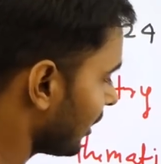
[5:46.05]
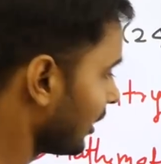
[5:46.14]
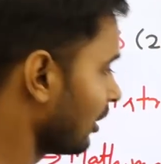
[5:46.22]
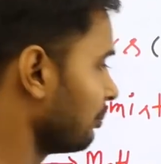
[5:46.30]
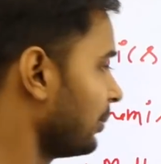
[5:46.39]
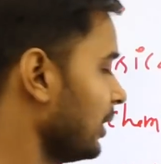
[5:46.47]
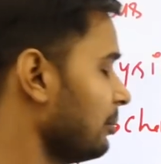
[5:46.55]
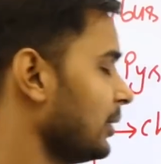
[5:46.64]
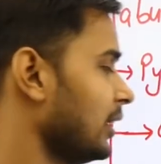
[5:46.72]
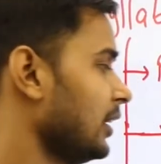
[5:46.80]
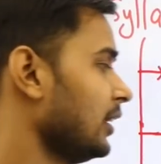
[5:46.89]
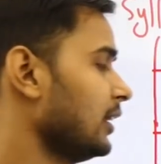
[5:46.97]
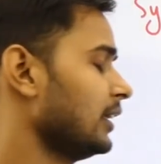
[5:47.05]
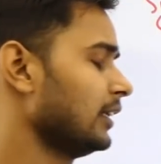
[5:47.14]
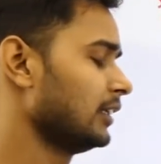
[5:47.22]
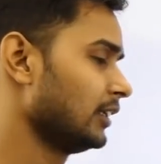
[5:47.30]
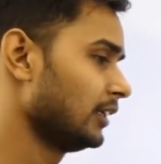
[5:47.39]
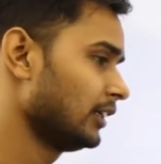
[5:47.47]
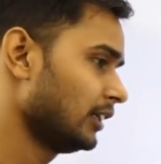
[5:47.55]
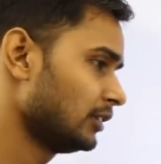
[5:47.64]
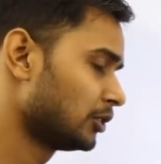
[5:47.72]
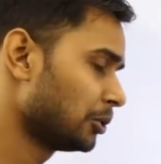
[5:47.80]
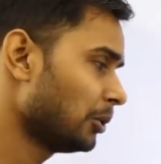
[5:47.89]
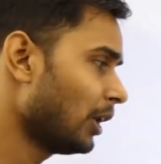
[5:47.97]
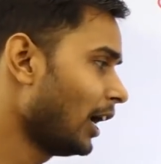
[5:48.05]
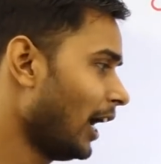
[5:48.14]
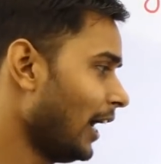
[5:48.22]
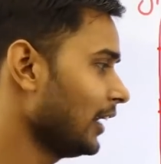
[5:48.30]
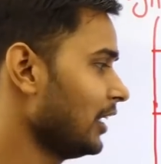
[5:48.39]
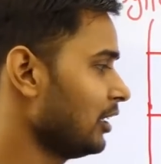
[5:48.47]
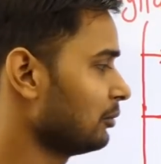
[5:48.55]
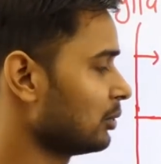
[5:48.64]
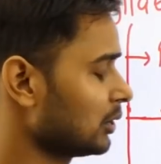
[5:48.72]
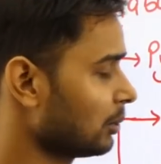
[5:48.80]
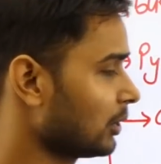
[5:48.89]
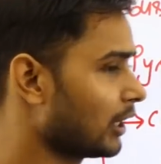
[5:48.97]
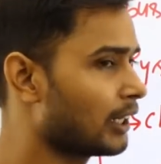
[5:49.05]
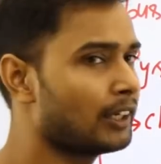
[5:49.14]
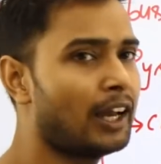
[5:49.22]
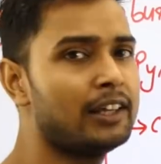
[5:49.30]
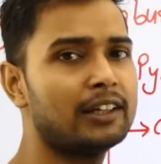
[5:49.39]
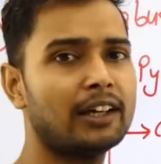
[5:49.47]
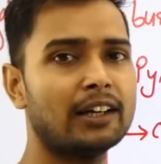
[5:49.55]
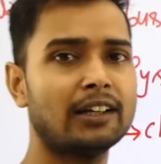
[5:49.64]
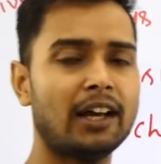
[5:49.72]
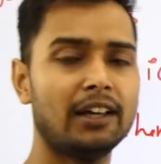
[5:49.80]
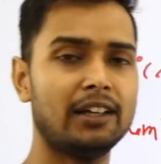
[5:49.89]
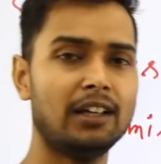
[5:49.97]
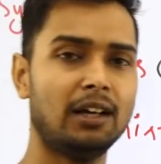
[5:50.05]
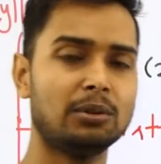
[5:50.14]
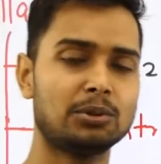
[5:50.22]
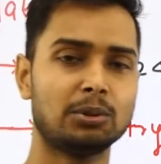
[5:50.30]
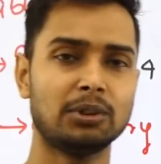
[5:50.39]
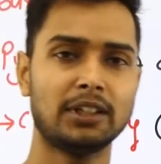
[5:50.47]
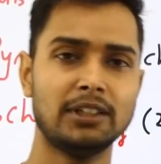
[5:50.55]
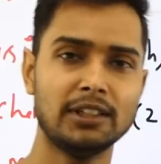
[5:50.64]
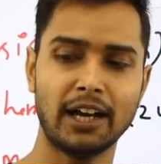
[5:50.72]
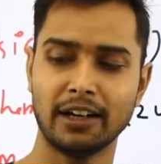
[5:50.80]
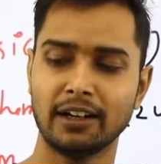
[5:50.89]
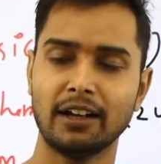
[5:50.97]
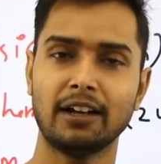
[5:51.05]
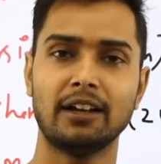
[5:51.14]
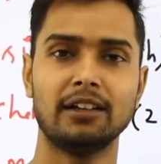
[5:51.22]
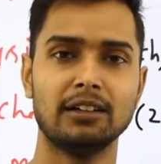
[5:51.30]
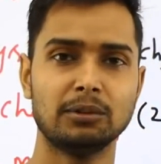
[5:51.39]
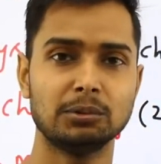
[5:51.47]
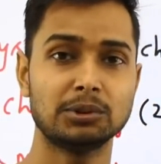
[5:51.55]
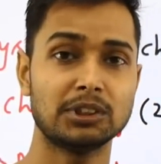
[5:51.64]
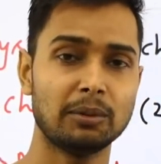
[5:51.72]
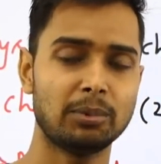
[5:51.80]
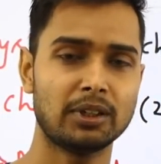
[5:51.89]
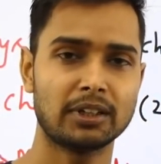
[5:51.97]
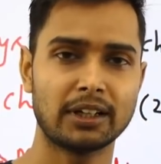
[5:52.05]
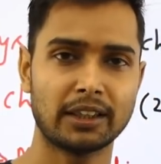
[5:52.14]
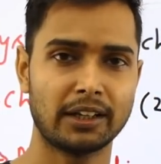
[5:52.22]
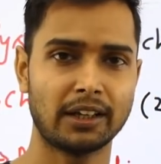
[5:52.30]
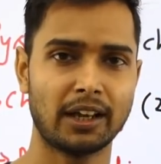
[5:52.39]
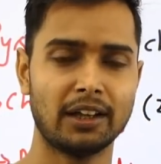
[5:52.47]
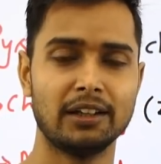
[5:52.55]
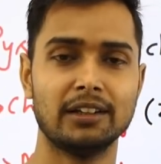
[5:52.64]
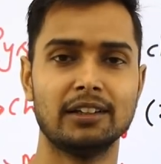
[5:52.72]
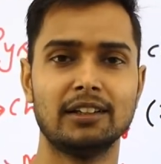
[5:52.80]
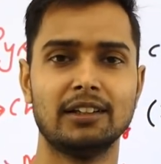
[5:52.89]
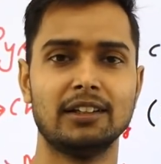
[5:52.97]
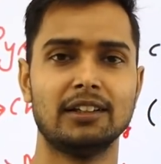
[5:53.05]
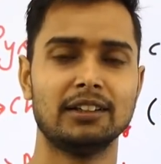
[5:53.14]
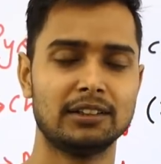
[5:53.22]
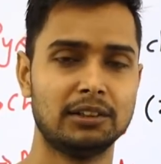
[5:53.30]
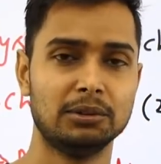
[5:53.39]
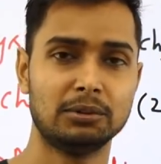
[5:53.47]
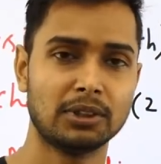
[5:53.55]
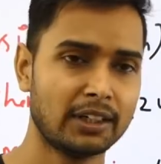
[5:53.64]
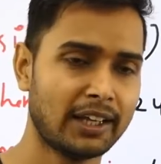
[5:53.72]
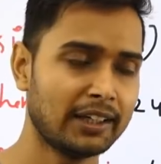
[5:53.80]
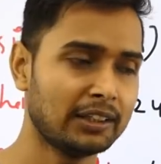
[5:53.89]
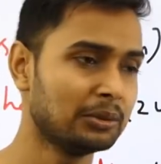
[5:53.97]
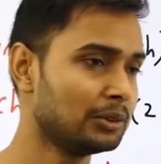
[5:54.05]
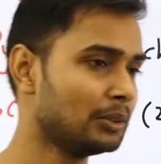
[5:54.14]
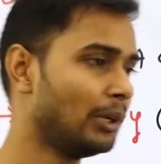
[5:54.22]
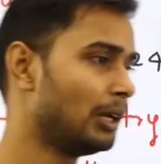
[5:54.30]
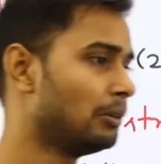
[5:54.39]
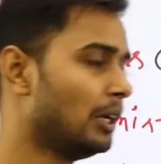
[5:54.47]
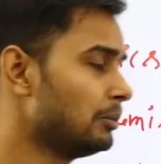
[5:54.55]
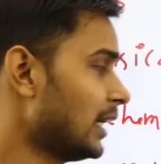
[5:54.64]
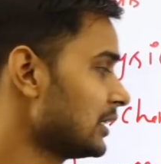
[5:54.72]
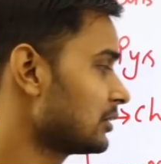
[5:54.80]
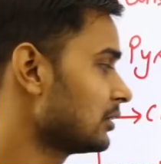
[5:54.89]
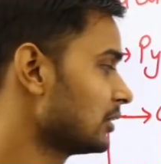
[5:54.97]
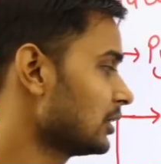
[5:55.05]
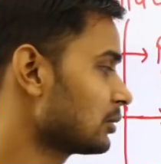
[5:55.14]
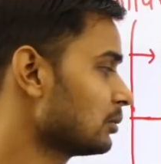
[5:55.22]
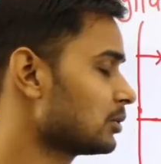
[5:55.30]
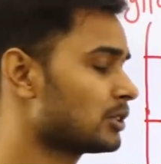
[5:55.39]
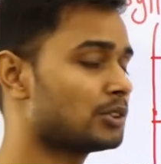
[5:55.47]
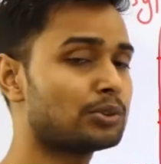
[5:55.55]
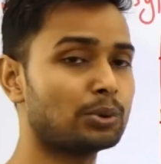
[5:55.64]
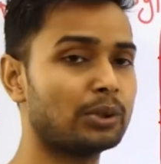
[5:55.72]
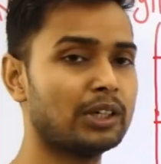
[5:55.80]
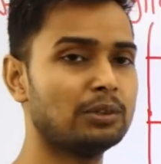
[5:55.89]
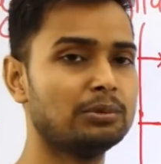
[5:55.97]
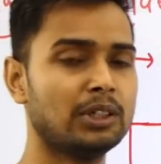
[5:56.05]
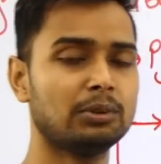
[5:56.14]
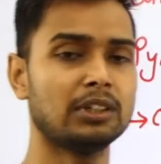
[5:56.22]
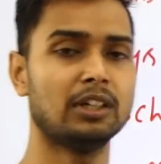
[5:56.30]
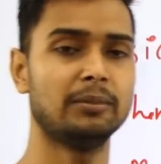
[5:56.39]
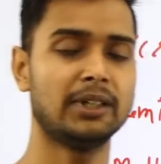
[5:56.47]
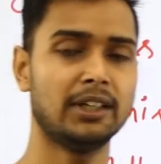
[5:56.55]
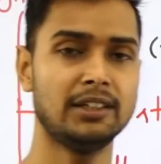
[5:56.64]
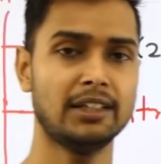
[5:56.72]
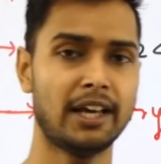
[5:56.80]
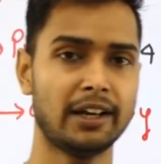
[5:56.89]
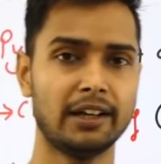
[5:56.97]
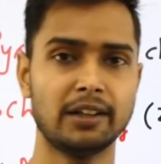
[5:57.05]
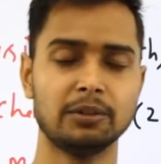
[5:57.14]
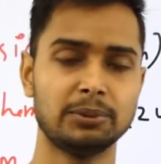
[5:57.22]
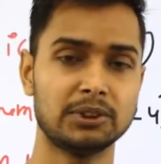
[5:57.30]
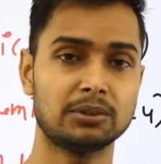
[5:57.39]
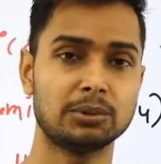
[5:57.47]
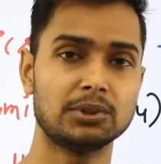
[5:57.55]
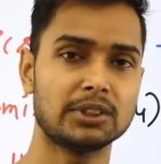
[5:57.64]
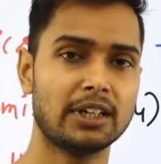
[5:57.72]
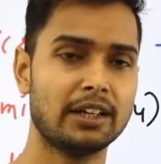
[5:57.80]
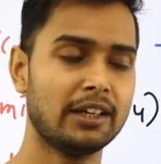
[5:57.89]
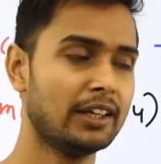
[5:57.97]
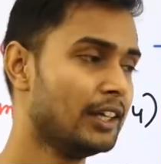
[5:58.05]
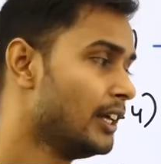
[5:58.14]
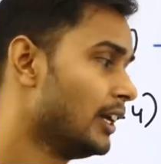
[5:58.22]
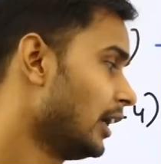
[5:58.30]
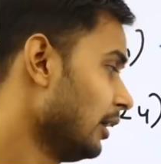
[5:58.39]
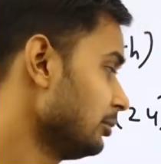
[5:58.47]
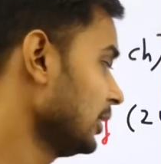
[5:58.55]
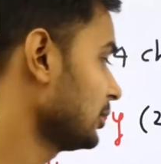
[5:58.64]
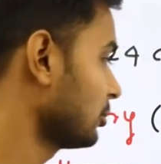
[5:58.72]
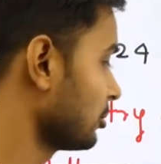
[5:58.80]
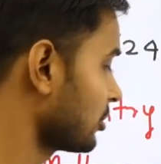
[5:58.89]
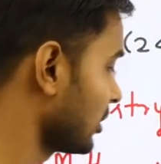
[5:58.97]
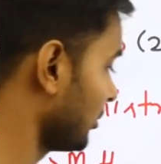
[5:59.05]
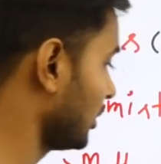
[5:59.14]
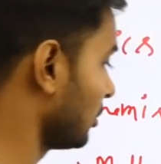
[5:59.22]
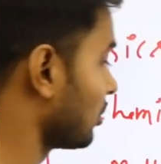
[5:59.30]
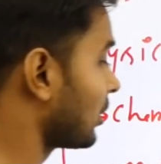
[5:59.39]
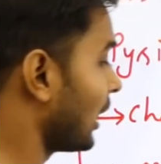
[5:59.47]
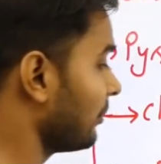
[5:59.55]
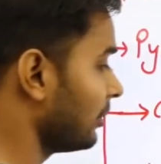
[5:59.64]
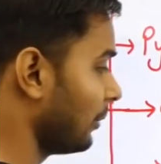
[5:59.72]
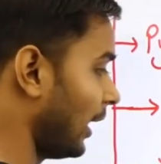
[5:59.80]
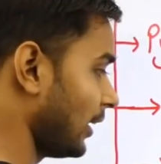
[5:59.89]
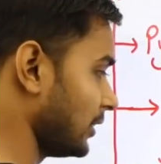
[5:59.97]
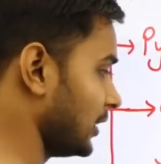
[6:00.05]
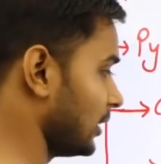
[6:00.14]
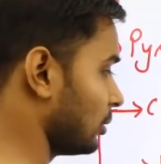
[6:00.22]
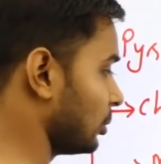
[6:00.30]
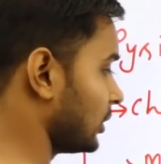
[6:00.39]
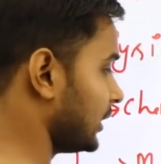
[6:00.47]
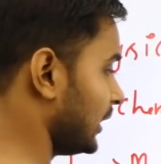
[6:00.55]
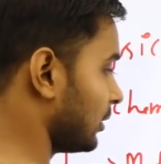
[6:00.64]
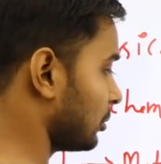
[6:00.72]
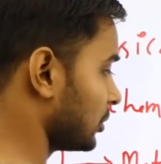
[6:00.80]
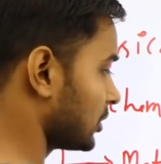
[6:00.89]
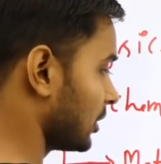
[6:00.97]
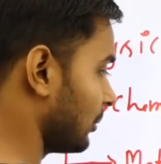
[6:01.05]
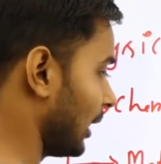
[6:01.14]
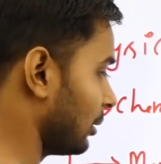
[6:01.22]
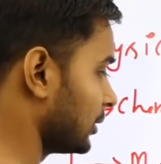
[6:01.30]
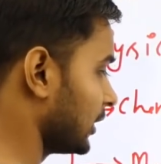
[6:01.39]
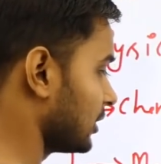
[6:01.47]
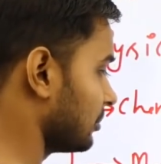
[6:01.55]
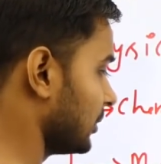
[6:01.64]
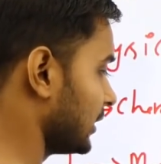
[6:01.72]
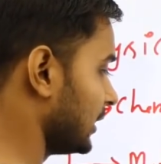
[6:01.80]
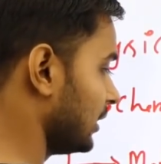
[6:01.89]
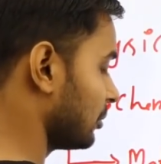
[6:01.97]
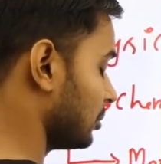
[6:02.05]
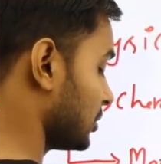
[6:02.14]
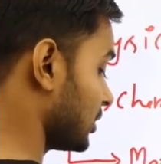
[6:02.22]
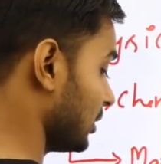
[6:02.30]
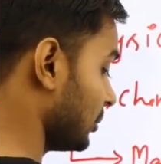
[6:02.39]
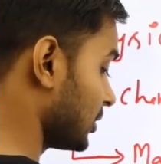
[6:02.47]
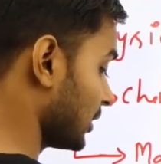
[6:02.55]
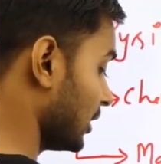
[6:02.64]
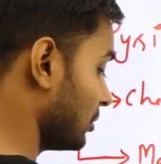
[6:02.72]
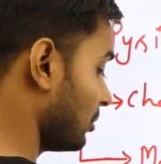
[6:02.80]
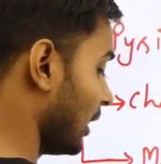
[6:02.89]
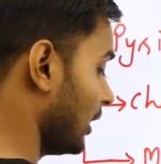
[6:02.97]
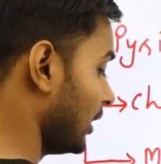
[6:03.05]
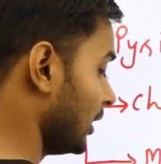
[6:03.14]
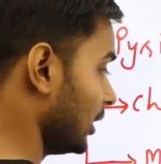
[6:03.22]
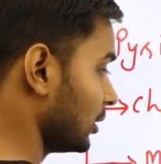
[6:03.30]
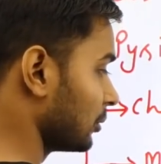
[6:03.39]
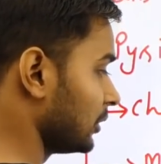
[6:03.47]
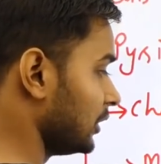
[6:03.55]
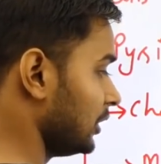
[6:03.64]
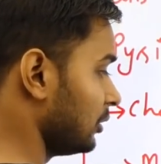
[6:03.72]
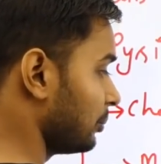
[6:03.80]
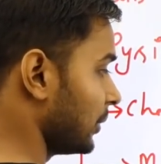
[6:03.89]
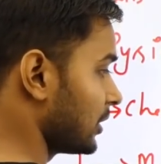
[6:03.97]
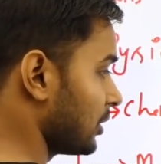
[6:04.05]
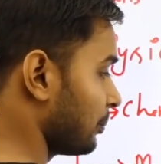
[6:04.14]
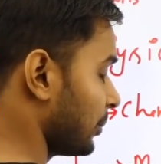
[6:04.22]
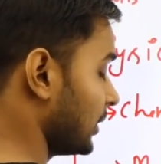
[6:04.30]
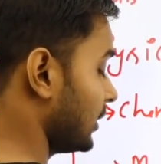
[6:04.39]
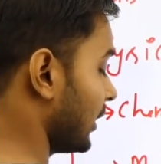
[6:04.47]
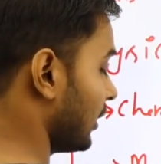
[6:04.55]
नब्बे में जो आ रहा है वो तो करना ही करना है और जो नहीं आना है उसे भी कर देना है क्यों करना है क्योंकि मान लो आप दस दस क्वेश्चन छोड़े हुए हो कि हमें नहीं आ रहा है टफेस्ट क्वेश्चन है अब दस क्वेश्चन में टुक्का भी मार दिए दो तीन क्वेश्चन मान लो दस में तीन क्वेश्चन भी सही हुआ तो तीन पांच पंद्रह